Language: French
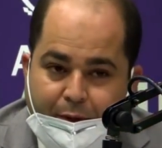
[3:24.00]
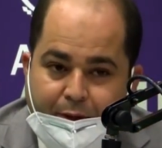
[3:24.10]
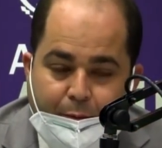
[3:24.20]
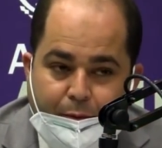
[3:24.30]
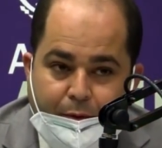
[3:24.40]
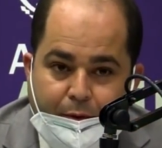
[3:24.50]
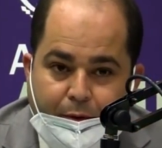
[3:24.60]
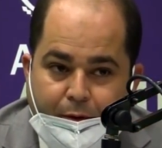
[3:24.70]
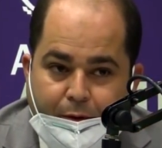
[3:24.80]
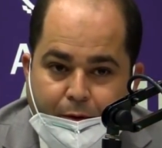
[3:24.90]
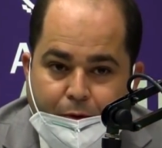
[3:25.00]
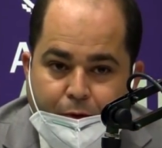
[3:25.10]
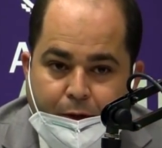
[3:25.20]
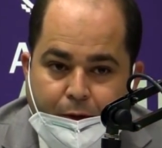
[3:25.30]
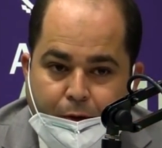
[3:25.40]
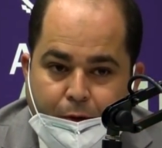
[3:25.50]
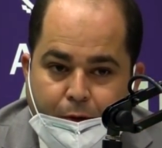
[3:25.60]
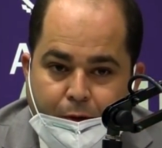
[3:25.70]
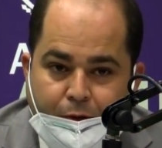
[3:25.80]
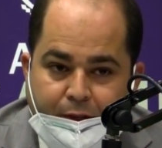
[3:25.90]
madame, euh, je
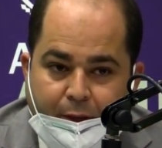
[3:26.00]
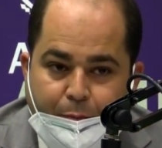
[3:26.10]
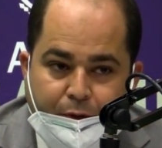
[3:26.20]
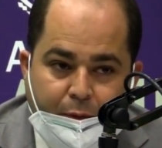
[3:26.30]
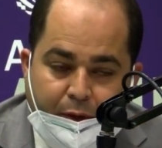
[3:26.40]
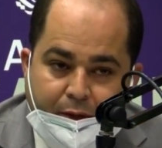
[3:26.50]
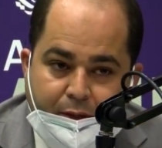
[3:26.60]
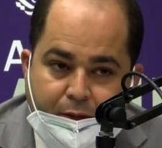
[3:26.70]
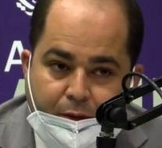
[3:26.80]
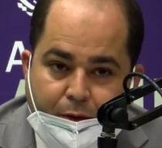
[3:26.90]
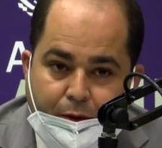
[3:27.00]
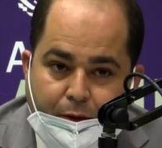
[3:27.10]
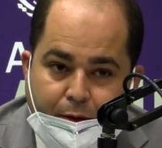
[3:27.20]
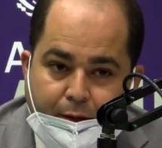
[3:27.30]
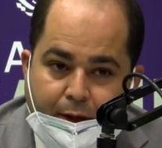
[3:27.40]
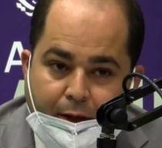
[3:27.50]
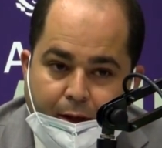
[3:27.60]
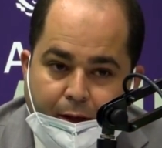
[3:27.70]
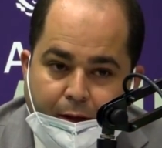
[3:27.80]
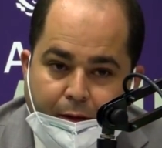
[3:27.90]
j'étais apporté une précision. Il y
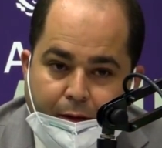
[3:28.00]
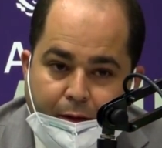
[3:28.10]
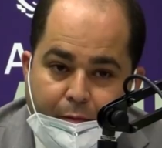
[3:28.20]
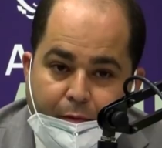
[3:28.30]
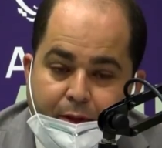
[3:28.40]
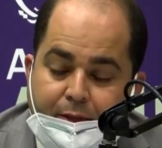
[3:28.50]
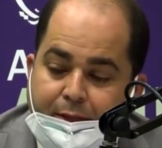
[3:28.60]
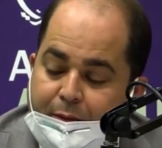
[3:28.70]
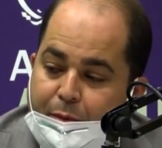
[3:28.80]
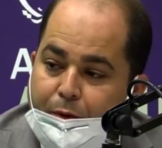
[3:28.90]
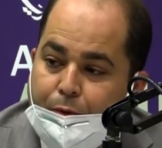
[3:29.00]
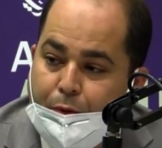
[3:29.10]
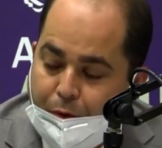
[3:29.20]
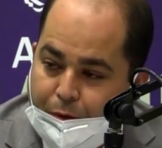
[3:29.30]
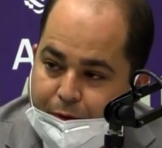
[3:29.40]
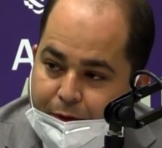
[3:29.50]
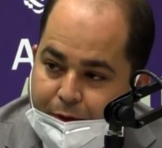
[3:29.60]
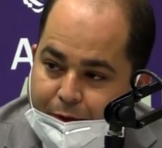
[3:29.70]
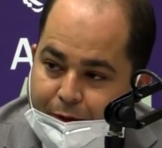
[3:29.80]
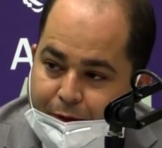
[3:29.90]
a 27 millions de comptes.
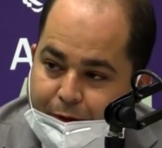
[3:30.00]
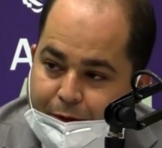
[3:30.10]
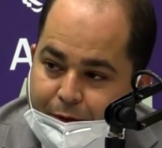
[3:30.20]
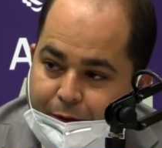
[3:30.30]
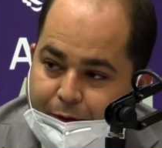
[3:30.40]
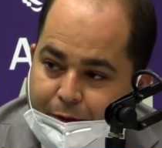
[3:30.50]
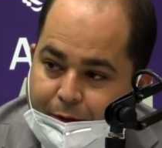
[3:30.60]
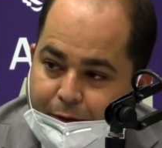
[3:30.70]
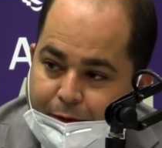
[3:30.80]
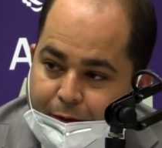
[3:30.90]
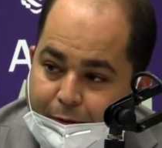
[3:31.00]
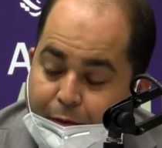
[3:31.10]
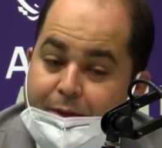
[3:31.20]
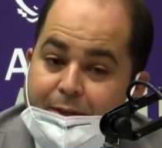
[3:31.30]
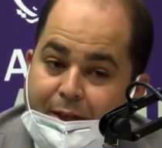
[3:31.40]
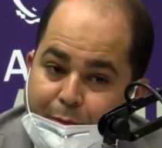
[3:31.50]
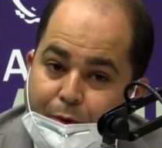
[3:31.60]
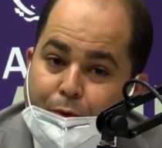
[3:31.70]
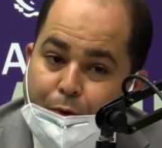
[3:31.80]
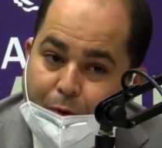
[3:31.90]
27
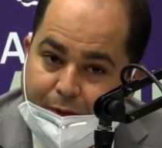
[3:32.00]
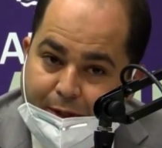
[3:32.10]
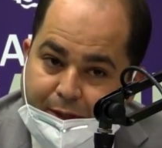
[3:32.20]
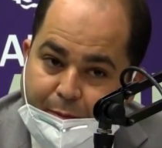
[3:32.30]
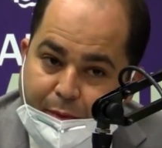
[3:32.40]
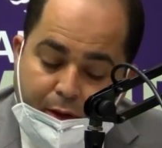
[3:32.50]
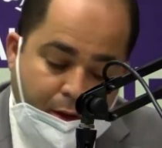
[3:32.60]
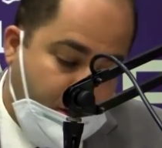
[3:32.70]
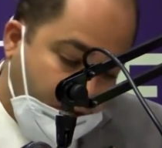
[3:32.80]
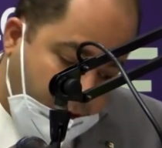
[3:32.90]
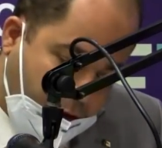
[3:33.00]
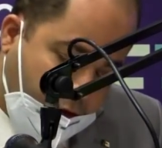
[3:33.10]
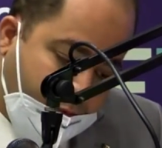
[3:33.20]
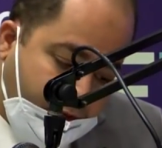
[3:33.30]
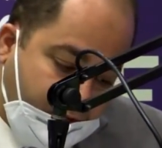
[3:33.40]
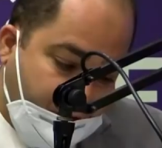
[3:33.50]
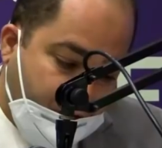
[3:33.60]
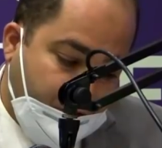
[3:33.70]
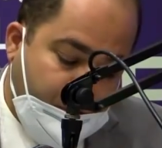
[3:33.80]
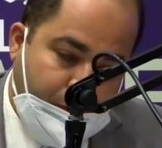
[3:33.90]
millions de comptes CCP, dont bien
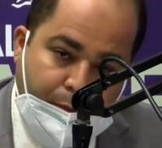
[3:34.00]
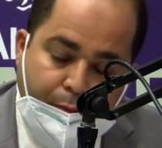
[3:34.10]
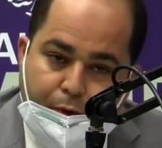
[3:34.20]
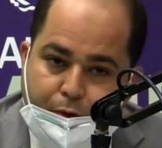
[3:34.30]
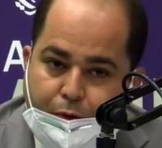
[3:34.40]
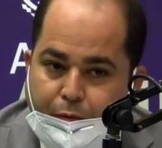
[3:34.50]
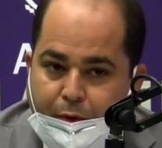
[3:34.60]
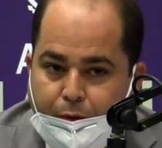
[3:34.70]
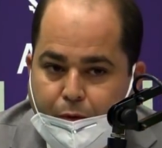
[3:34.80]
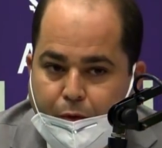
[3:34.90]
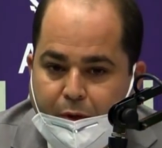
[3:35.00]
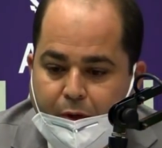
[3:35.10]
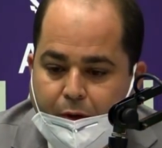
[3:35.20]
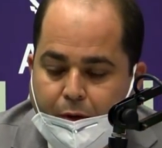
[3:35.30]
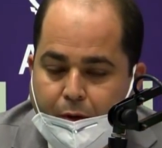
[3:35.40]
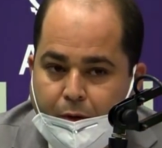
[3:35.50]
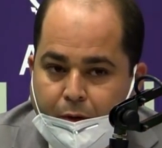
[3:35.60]
sûr plus de 22 millions